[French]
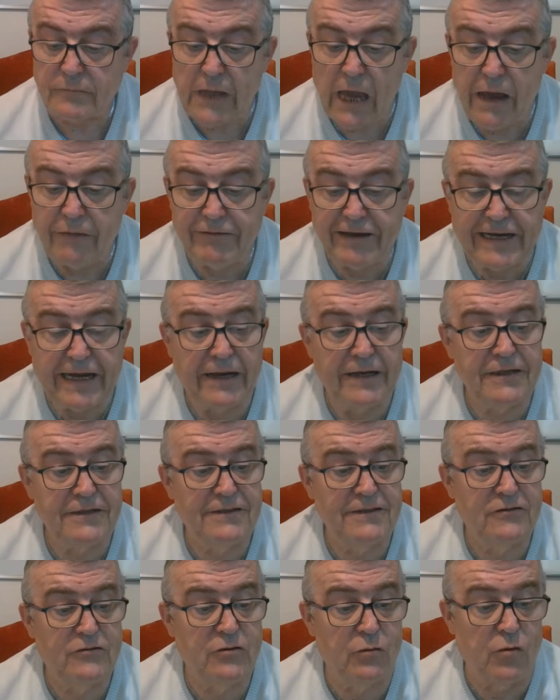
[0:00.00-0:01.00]
avec un
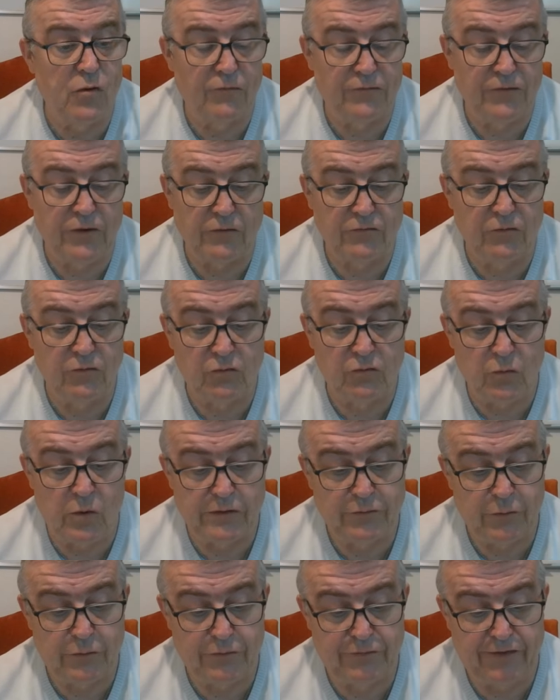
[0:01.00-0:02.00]
indice de confiance de 3
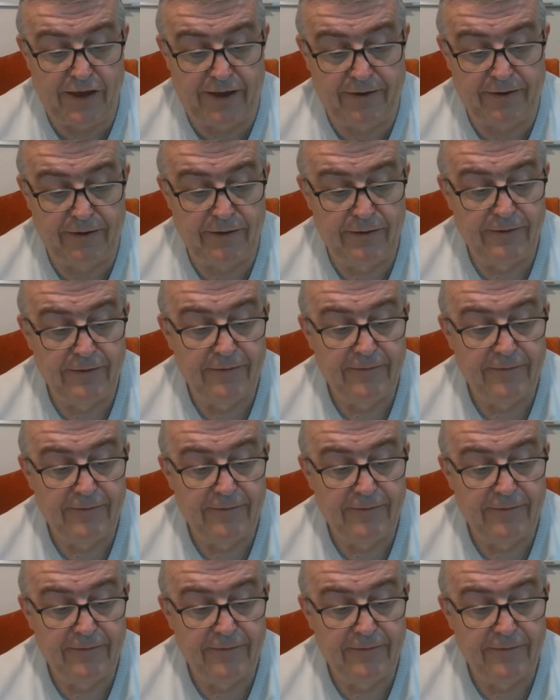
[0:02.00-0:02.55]
sur 5.